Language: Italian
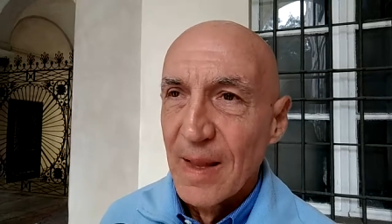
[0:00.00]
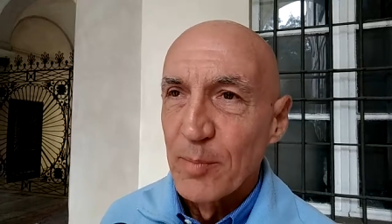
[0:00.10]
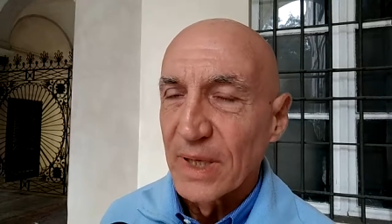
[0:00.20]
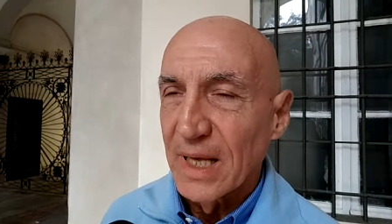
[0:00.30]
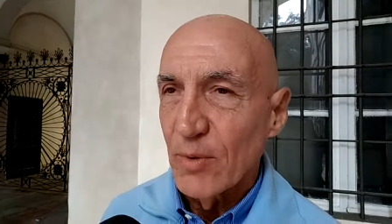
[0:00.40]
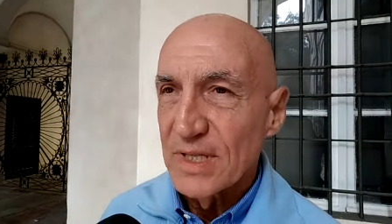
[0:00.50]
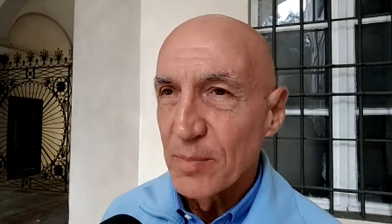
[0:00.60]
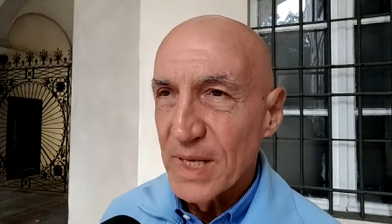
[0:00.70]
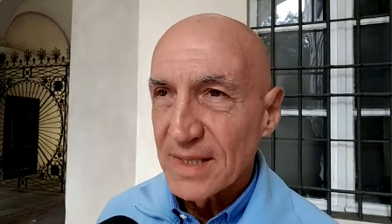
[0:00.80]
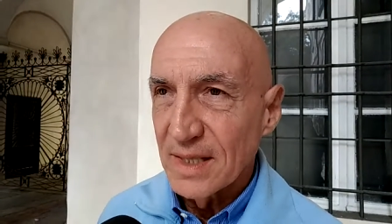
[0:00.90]
perché questa
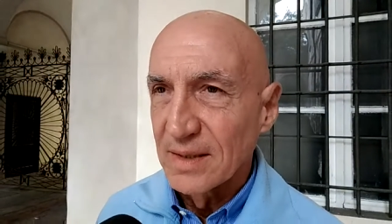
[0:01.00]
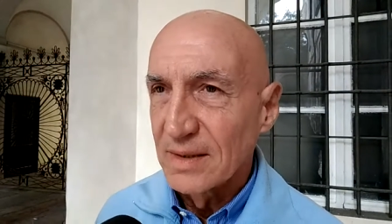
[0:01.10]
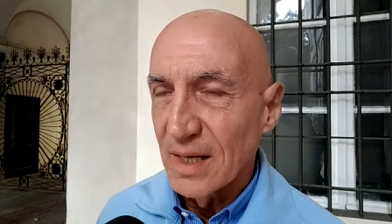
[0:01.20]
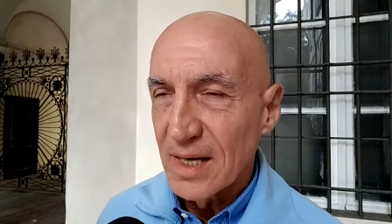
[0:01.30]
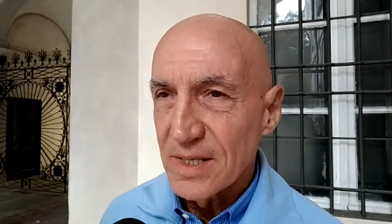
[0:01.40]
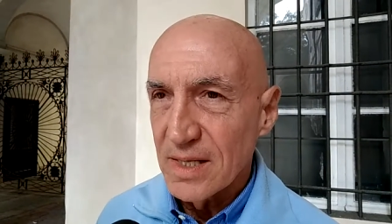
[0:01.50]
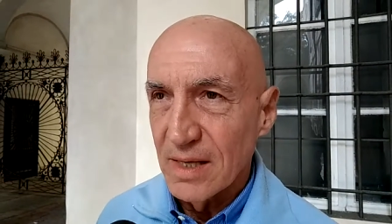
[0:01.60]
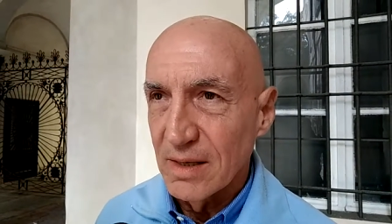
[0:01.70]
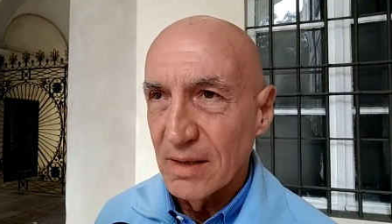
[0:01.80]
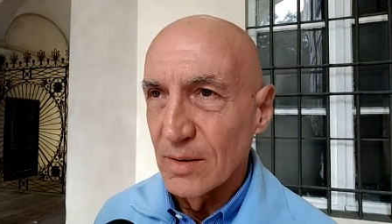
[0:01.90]
piazza è di
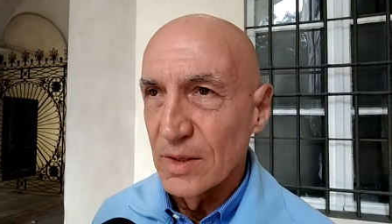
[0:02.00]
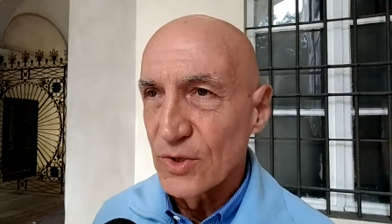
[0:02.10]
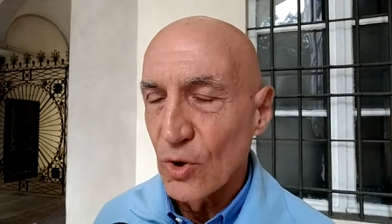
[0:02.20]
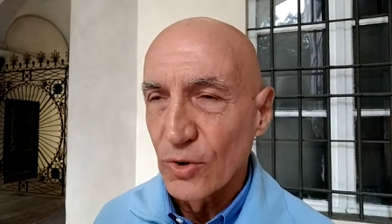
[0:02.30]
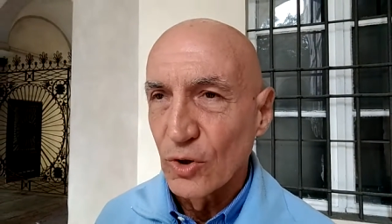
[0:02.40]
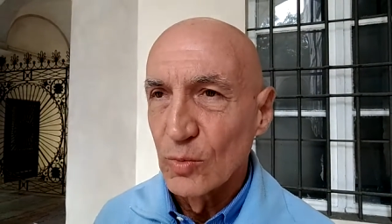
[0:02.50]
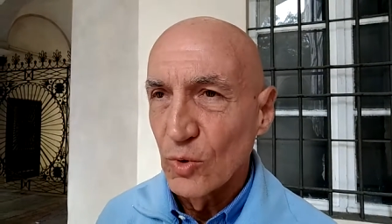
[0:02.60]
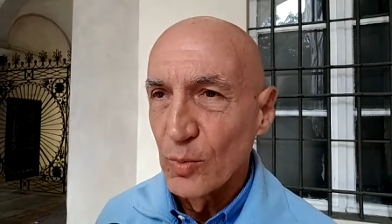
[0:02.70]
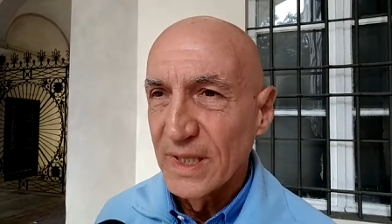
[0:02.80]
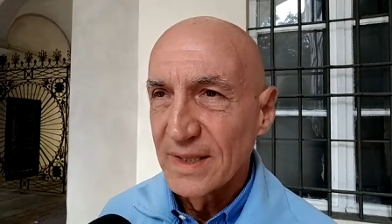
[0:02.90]
interesse eh,
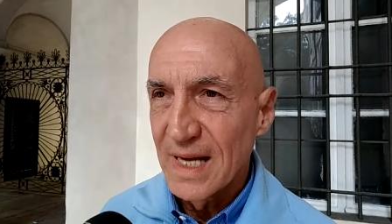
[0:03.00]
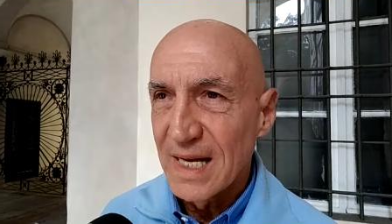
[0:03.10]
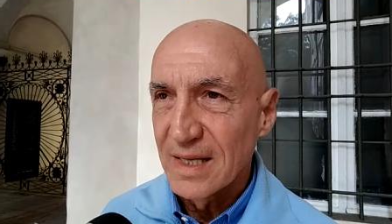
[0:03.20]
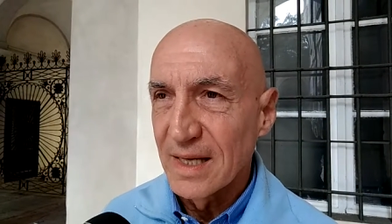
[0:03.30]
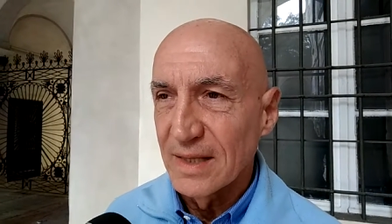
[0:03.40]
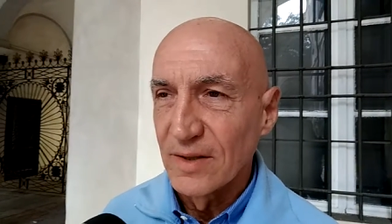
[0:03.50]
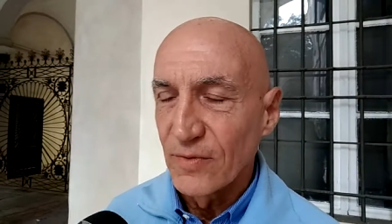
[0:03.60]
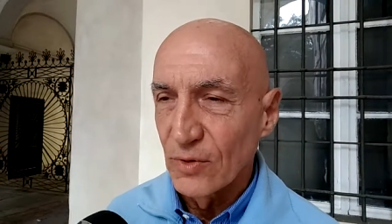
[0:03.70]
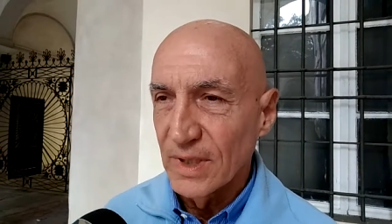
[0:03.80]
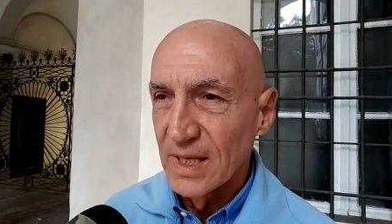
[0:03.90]
storico-monumentale, è di
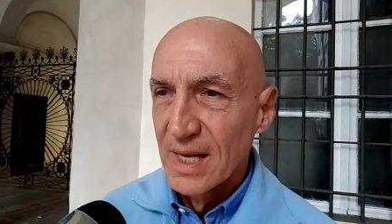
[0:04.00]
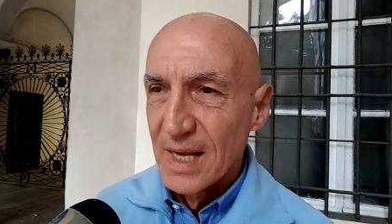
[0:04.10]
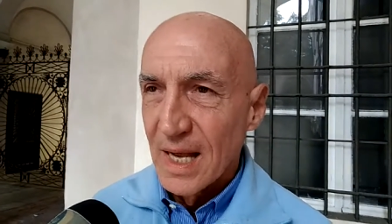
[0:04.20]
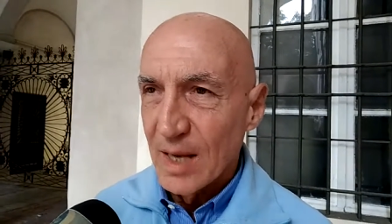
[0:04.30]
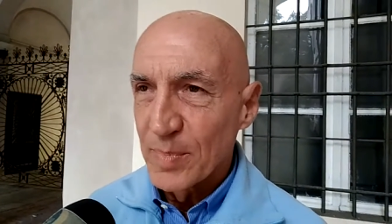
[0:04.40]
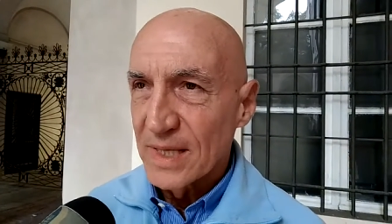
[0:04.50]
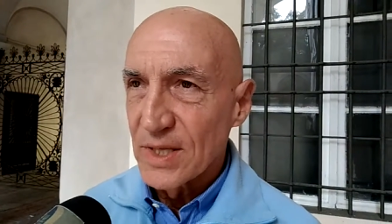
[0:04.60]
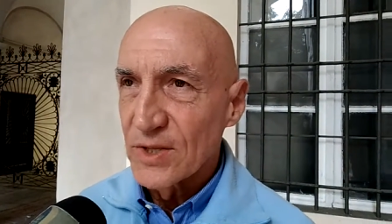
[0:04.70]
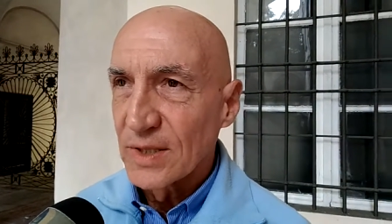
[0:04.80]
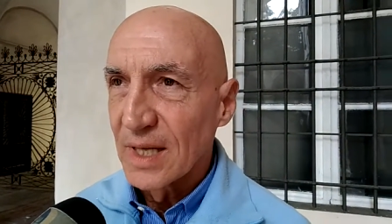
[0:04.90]
fronte a
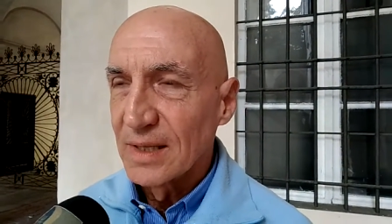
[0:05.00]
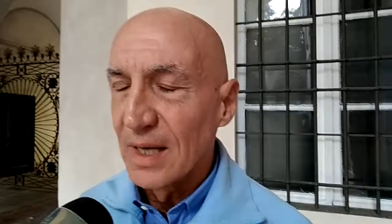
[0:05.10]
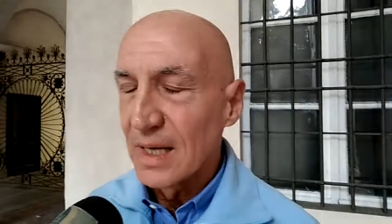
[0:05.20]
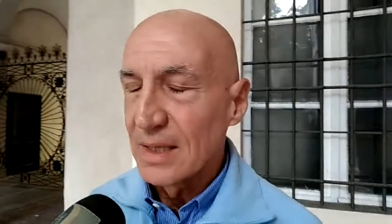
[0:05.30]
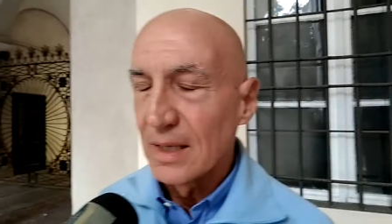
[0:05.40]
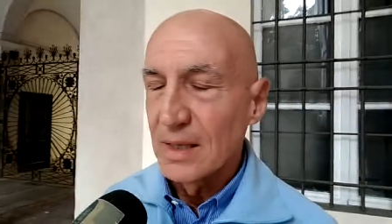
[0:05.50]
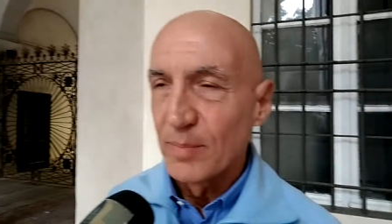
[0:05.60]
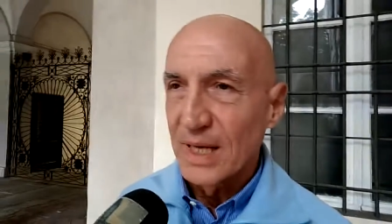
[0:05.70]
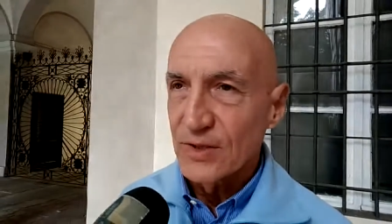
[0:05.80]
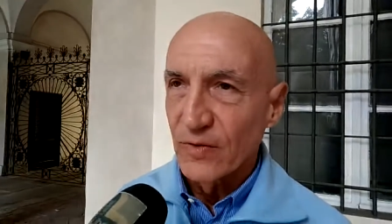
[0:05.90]
Piazza Città, al
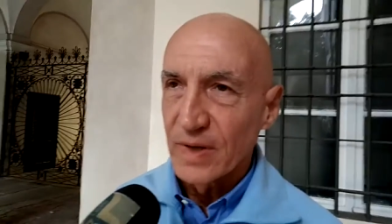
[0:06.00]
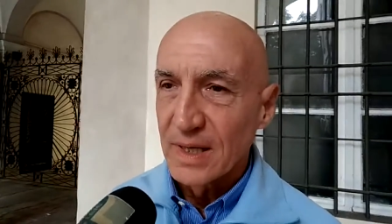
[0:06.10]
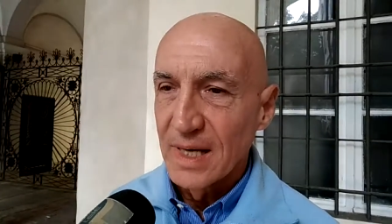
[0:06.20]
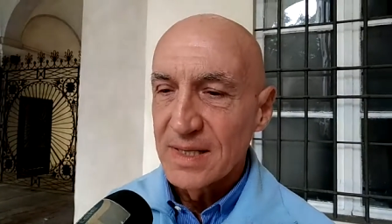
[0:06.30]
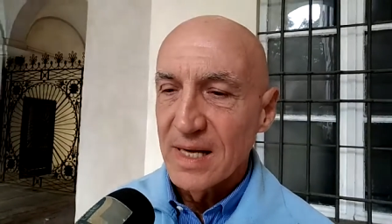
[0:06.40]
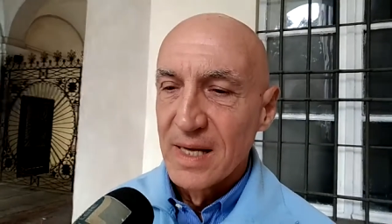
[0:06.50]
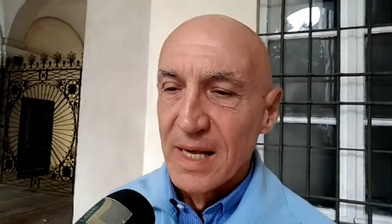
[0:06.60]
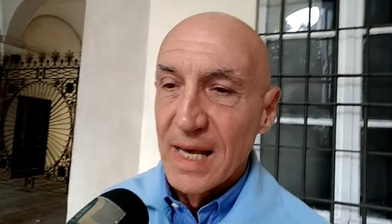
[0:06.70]
Palazzo Farnese